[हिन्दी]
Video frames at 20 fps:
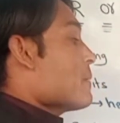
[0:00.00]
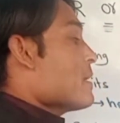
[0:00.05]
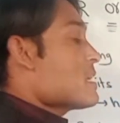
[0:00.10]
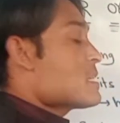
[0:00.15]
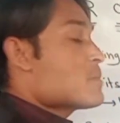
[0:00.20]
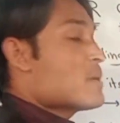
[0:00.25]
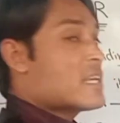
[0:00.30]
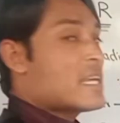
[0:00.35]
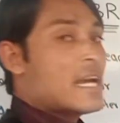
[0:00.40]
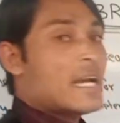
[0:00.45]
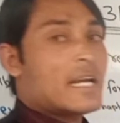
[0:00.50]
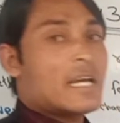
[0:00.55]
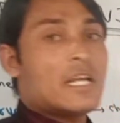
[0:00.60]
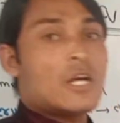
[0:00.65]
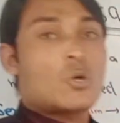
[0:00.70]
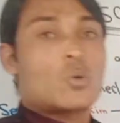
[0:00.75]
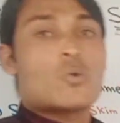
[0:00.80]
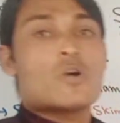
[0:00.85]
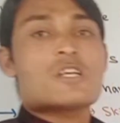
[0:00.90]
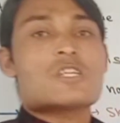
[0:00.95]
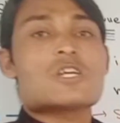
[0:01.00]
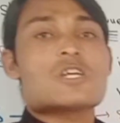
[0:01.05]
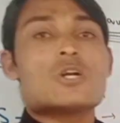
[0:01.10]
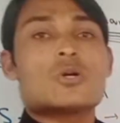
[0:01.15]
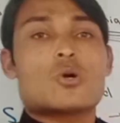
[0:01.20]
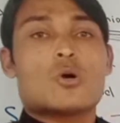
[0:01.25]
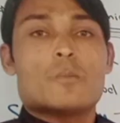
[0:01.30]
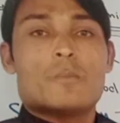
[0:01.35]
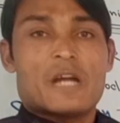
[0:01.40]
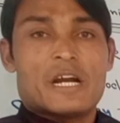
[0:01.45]
आपने इसमें क्या करना है
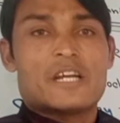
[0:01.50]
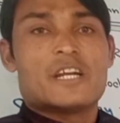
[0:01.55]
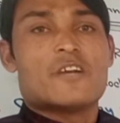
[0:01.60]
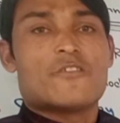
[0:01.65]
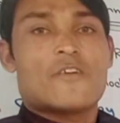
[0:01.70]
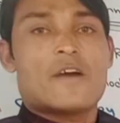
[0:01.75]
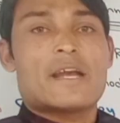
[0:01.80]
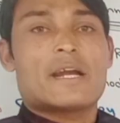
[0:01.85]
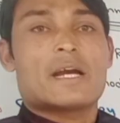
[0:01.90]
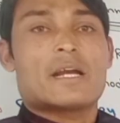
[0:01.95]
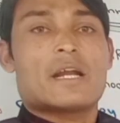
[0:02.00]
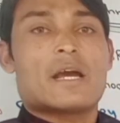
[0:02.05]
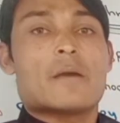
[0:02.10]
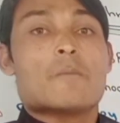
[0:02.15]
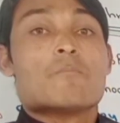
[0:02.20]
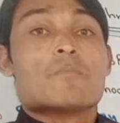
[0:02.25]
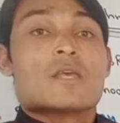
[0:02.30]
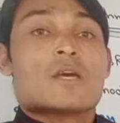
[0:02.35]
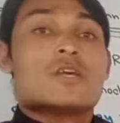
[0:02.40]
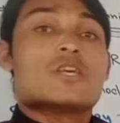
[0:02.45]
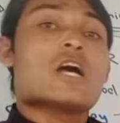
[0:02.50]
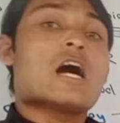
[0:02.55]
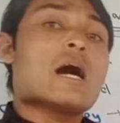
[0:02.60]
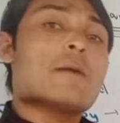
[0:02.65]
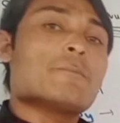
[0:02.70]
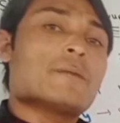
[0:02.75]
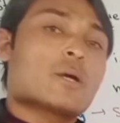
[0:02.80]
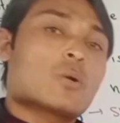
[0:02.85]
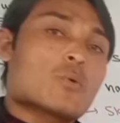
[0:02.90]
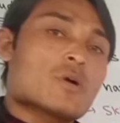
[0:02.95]
क्वेश्चन को भी आइडेंटिफाई करना है या
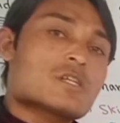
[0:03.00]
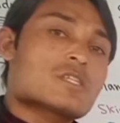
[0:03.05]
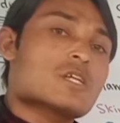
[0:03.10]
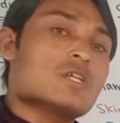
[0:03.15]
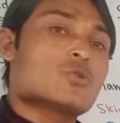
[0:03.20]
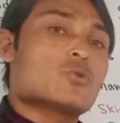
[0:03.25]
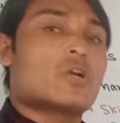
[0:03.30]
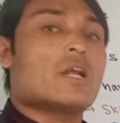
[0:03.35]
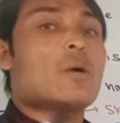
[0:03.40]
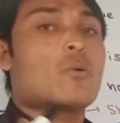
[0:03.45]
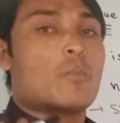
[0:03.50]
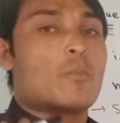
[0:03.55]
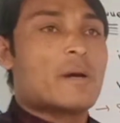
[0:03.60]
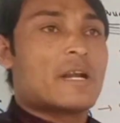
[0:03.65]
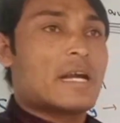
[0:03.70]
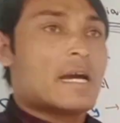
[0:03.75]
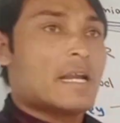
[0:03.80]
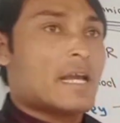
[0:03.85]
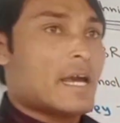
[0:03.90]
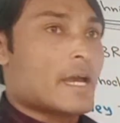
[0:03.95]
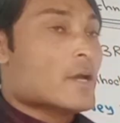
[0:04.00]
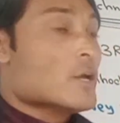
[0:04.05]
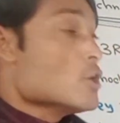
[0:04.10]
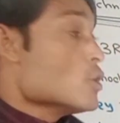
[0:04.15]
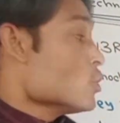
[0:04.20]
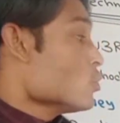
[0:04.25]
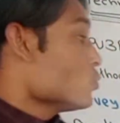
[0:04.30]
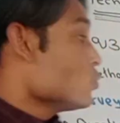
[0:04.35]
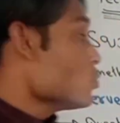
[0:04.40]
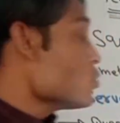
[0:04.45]
आपने क्वेश्चन जो है वो बनाना है
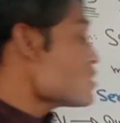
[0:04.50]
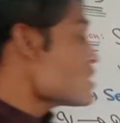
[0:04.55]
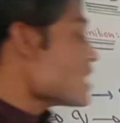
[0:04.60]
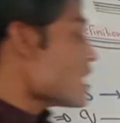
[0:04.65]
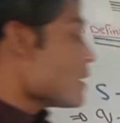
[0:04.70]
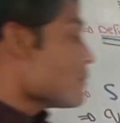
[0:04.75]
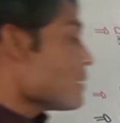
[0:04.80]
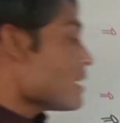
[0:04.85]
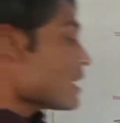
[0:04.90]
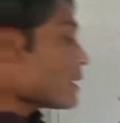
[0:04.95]
दूसरा